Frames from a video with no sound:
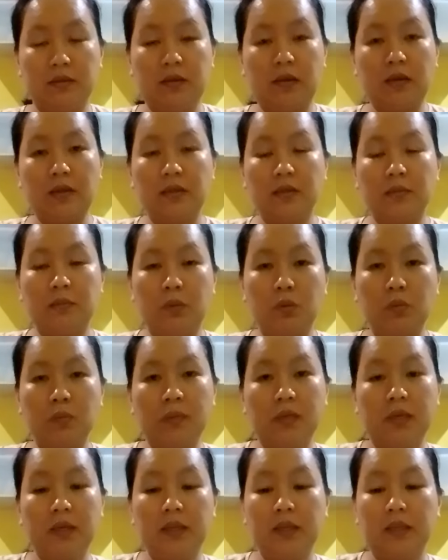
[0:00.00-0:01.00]
yang
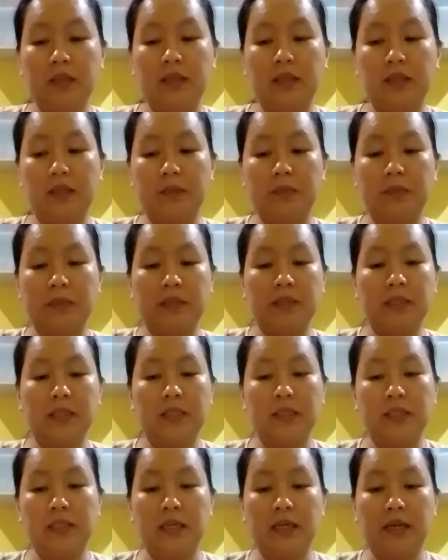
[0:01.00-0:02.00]
sebelumnya kita di
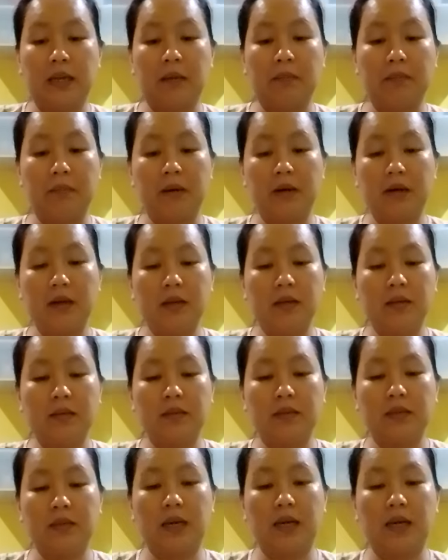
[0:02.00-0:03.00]
perjanjian lama
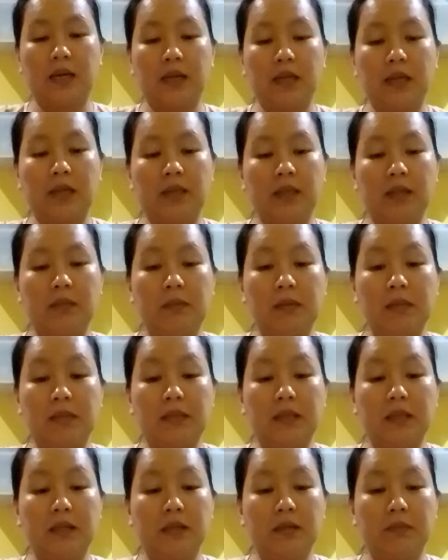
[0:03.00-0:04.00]
sekarang kita
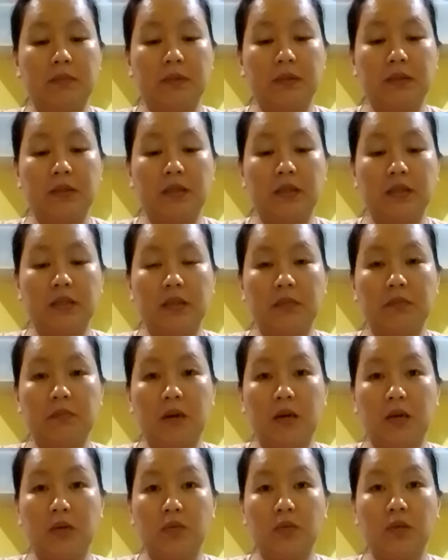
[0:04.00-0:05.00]
baca di perjanjian
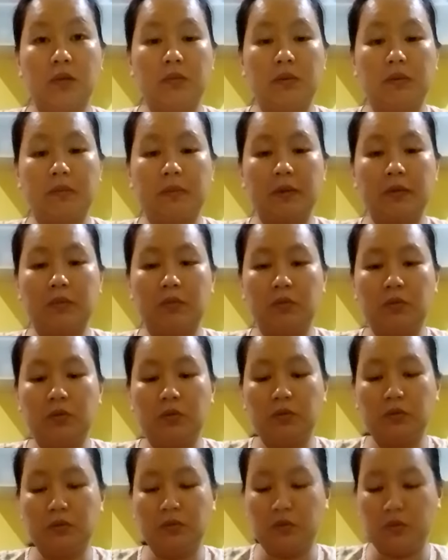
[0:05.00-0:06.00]
baru ya Bapak Ibu
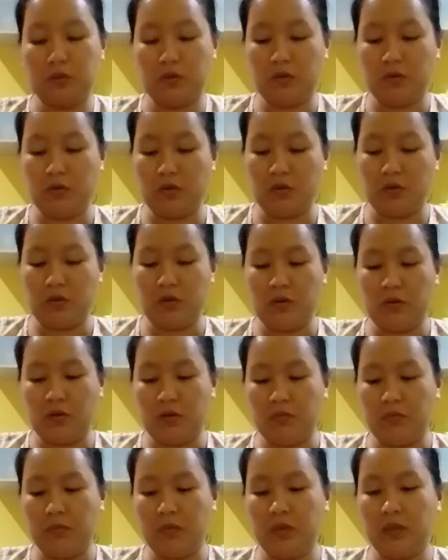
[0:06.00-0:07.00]

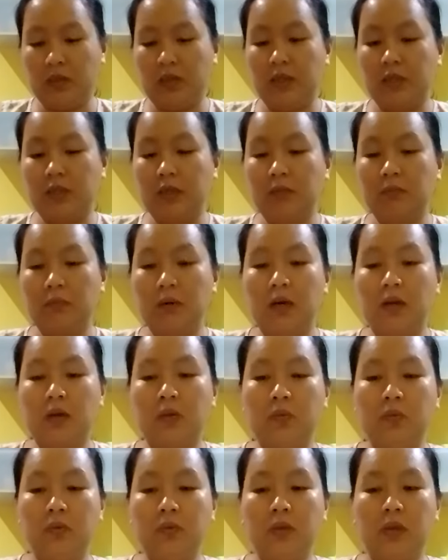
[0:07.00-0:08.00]
perjanjian
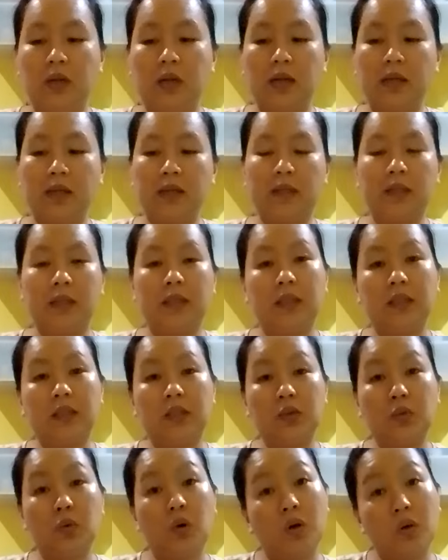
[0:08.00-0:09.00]
baru terakhir kita
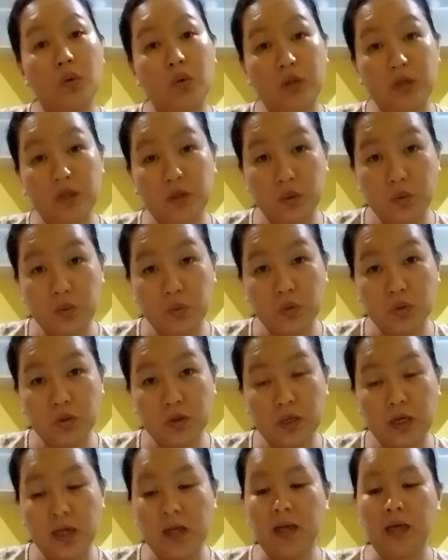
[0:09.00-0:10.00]
di 2
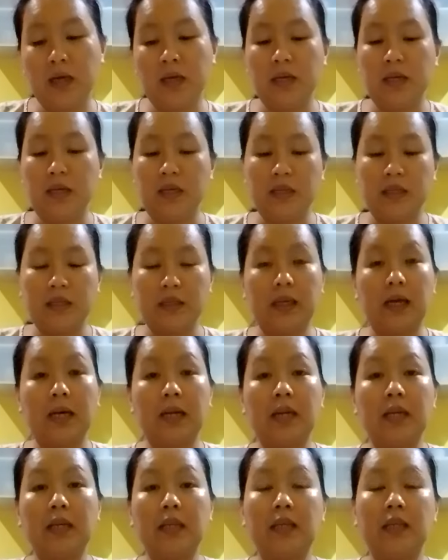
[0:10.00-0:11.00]
Korintus ya
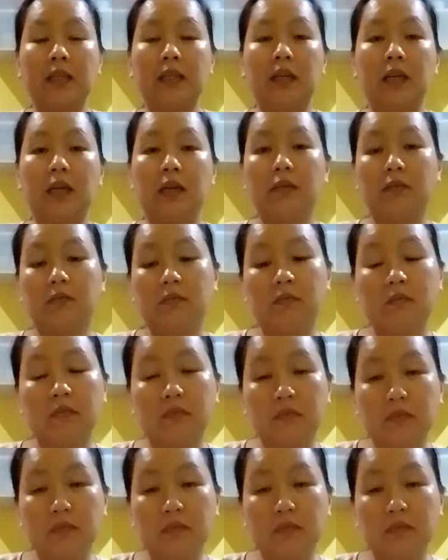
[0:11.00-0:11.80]
sekarang kita